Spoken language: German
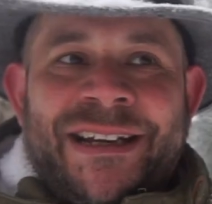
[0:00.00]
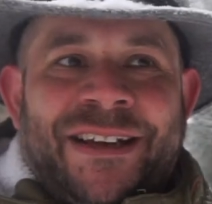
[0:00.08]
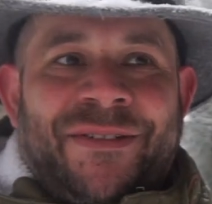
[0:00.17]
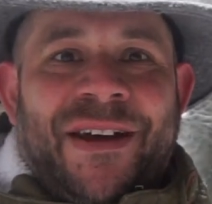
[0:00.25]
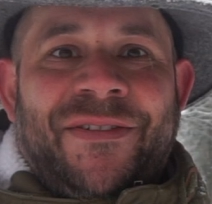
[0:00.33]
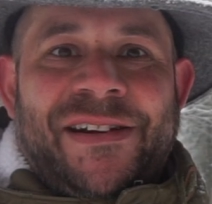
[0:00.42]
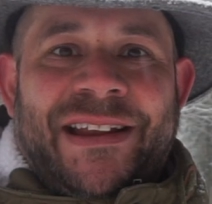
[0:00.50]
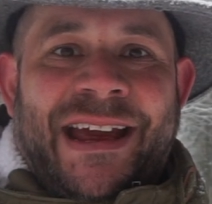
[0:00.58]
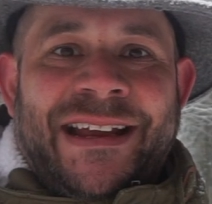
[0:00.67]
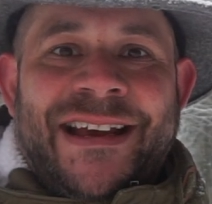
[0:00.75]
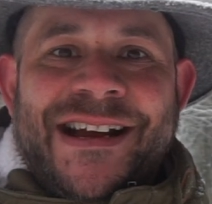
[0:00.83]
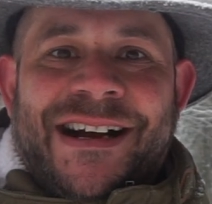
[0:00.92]
querfeld
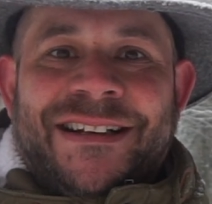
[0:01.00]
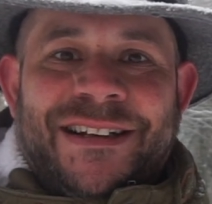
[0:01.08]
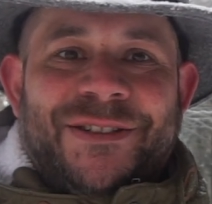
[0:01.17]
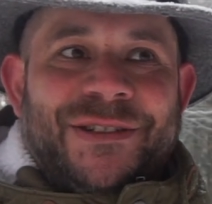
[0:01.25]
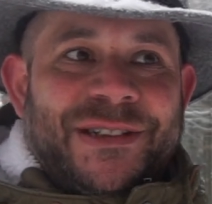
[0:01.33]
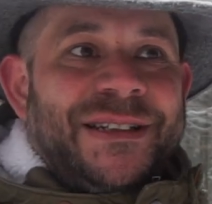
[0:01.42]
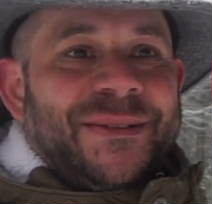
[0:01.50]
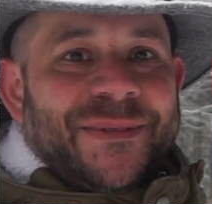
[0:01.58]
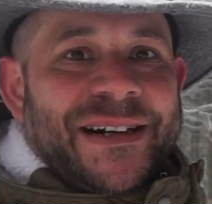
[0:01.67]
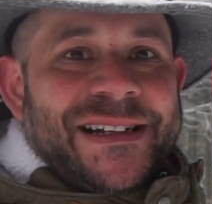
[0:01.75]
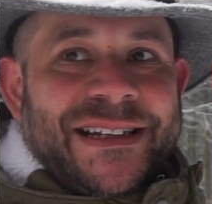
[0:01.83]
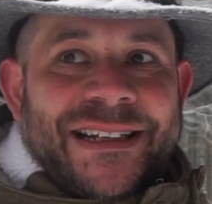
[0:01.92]
eingegangen, also in den
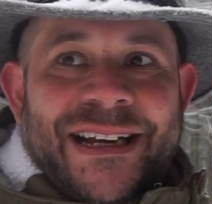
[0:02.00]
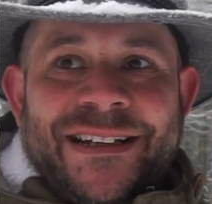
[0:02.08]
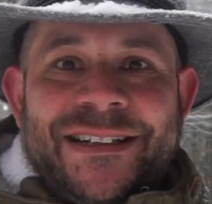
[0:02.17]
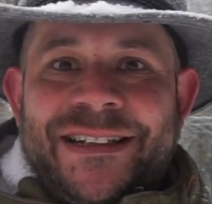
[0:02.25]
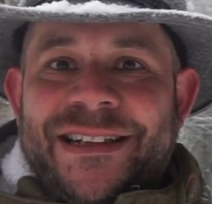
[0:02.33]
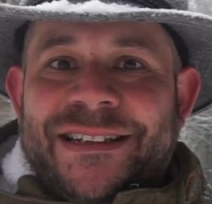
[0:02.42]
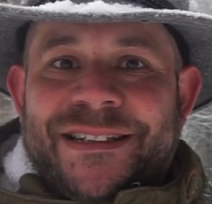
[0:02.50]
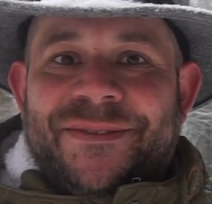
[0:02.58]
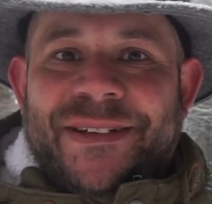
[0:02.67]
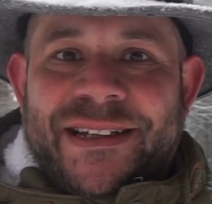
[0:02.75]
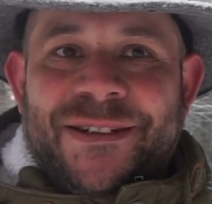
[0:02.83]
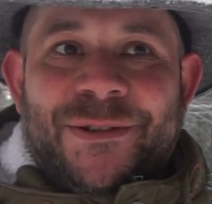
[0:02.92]
Wald hinein, nicht in den
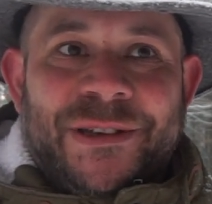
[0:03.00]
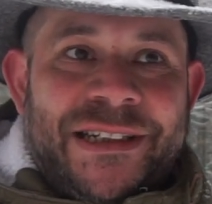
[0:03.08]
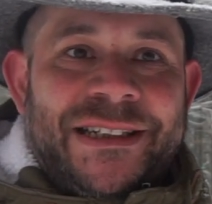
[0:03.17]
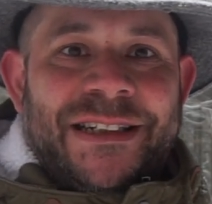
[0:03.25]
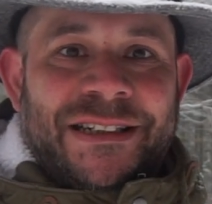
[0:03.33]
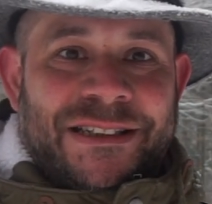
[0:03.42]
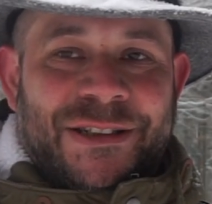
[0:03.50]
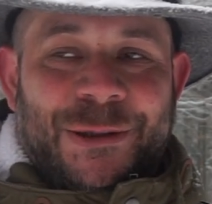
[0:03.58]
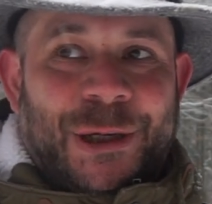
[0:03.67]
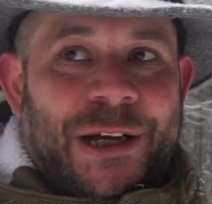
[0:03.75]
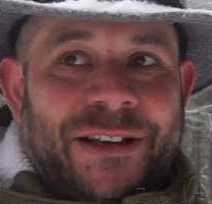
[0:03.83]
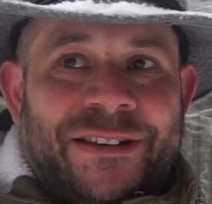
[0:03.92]
Wegen und nicht in den
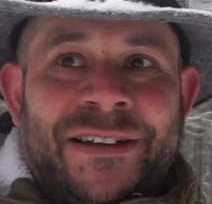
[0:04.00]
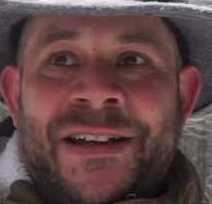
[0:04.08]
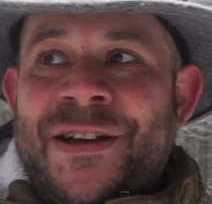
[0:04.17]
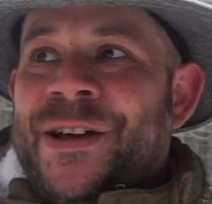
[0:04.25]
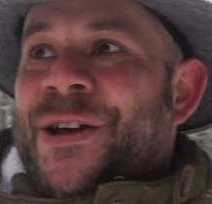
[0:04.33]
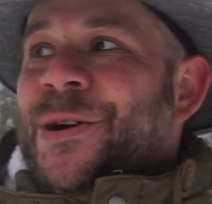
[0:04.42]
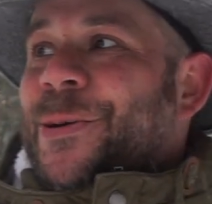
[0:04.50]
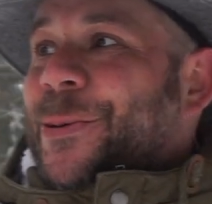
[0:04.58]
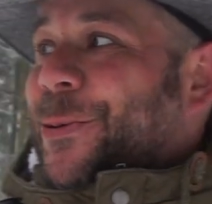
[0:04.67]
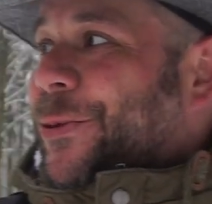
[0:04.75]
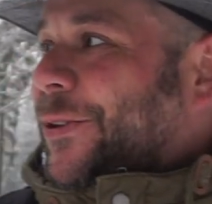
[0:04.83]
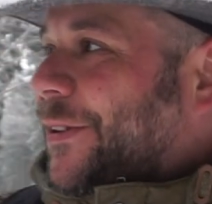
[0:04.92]
Rückgassen.
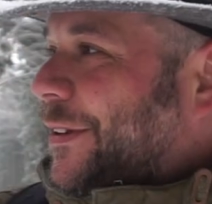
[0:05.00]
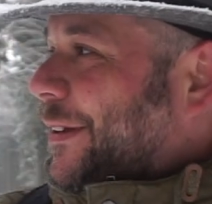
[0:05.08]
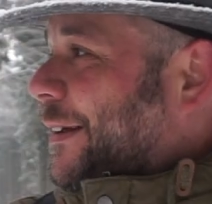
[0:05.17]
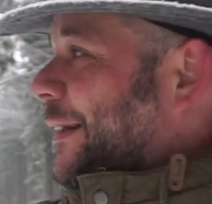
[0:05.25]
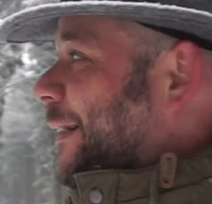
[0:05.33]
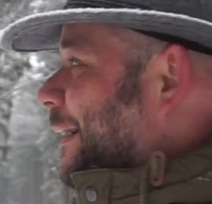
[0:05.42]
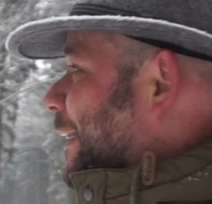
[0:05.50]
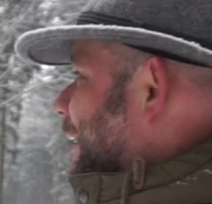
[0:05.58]
Und äh,